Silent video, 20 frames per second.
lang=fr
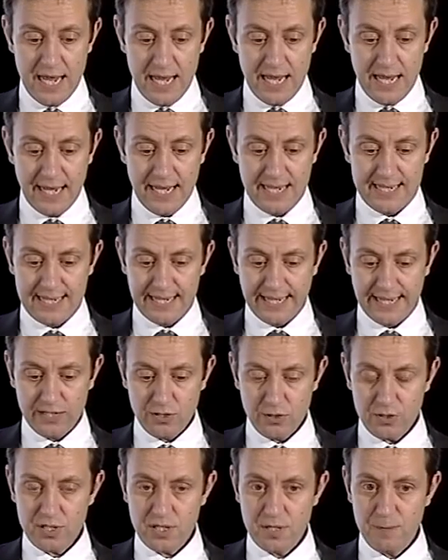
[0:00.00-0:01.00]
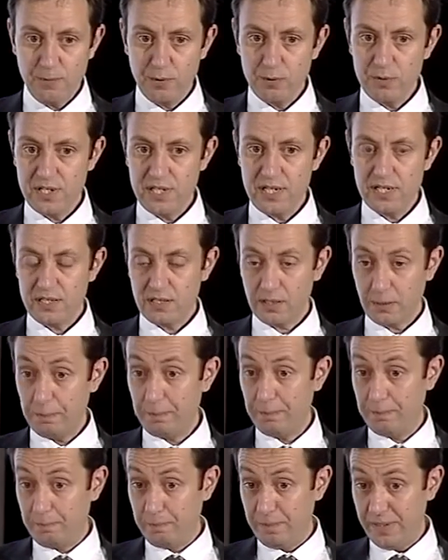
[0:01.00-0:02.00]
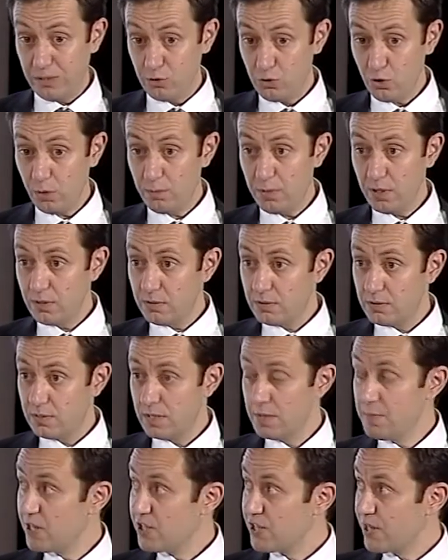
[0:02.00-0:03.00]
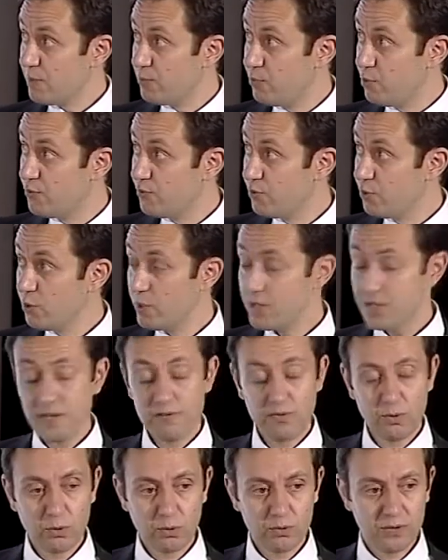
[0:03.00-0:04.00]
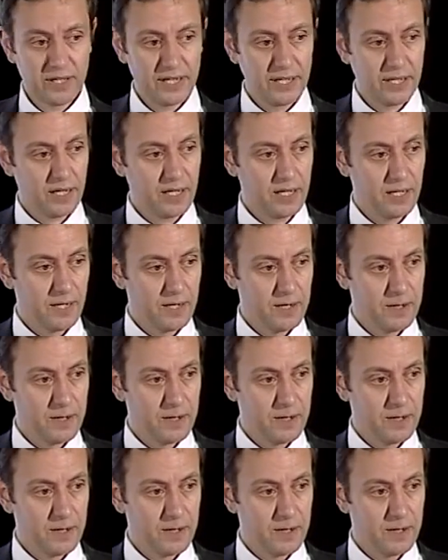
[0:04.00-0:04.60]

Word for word: Et c'est quelque chose qui peut aussi être perturbant. L'image est un peu floue et c'est volontaire.